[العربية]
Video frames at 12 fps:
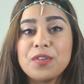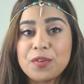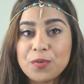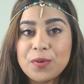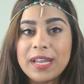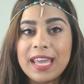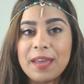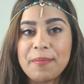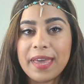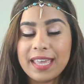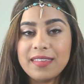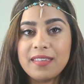تتركوا لي اياه
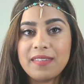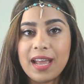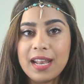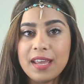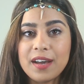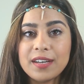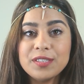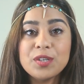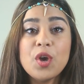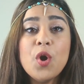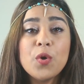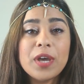بخانه التعليقات
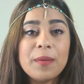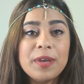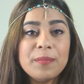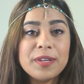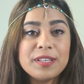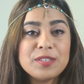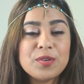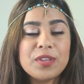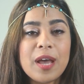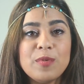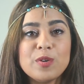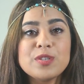وكمان ما تنسوا
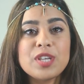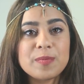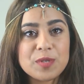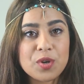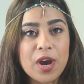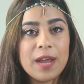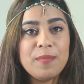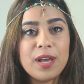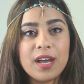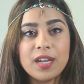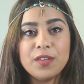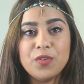تعملوا سبسكرايب
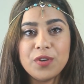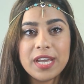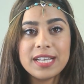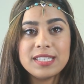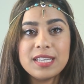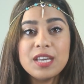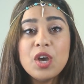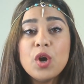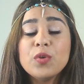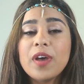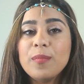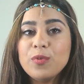لقناه دنياتي
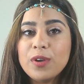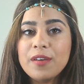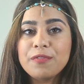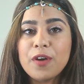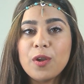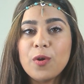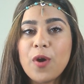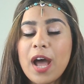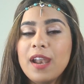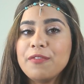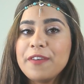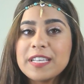وتعملوا لي فولو
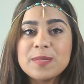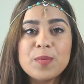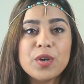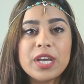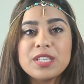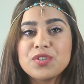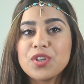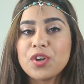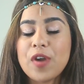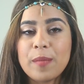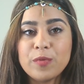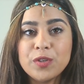على فيسبوك
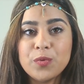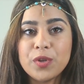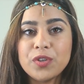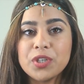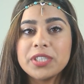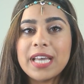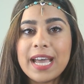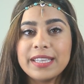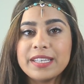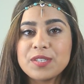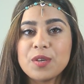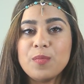انستغرام وتويتر
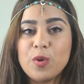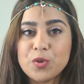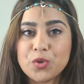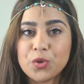تحت اسم لو